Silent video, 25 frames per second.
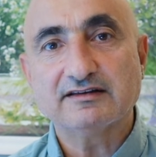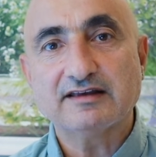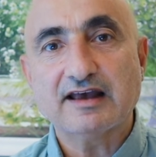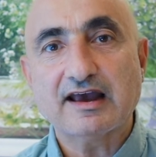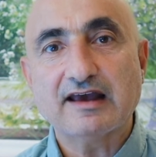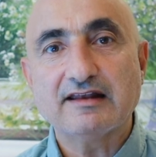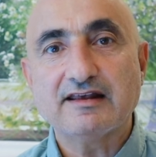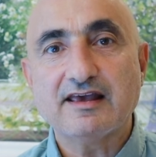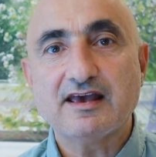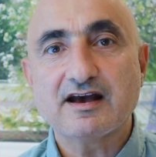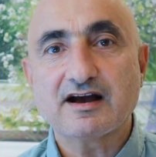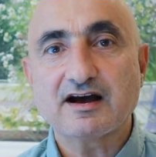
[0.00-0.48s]

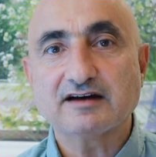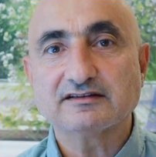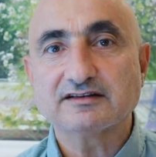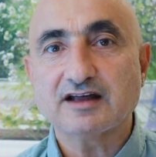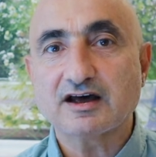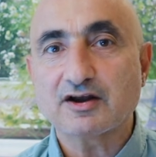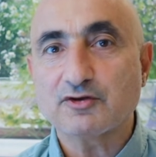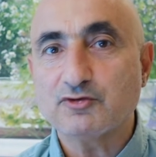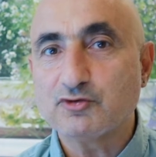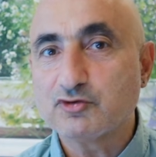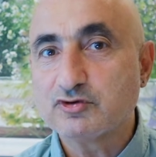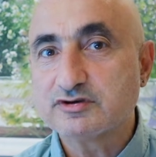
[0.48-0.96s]
TL'ye
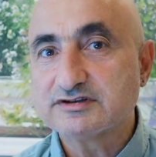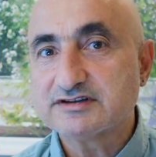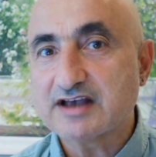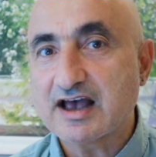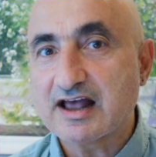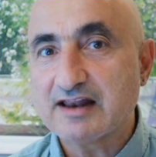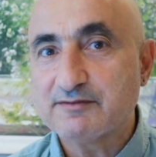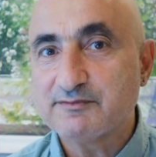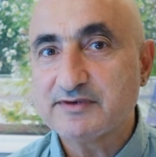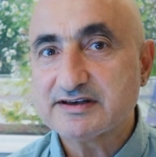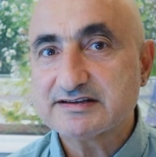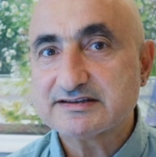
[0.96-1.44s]
kadar
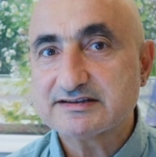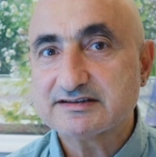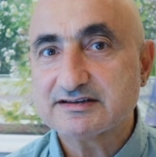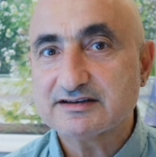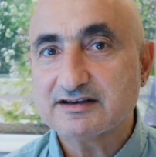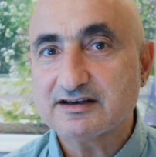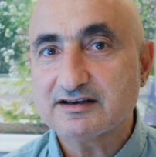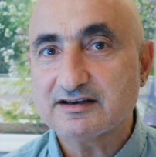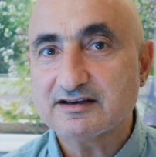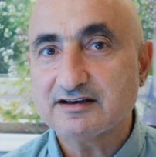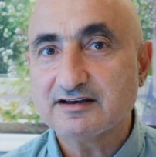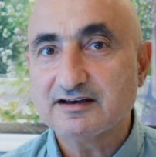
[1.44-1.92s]

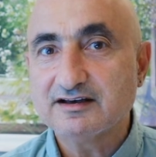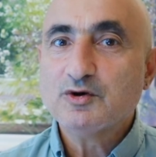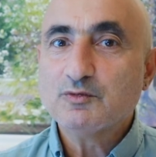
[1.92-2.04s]
yükselmesi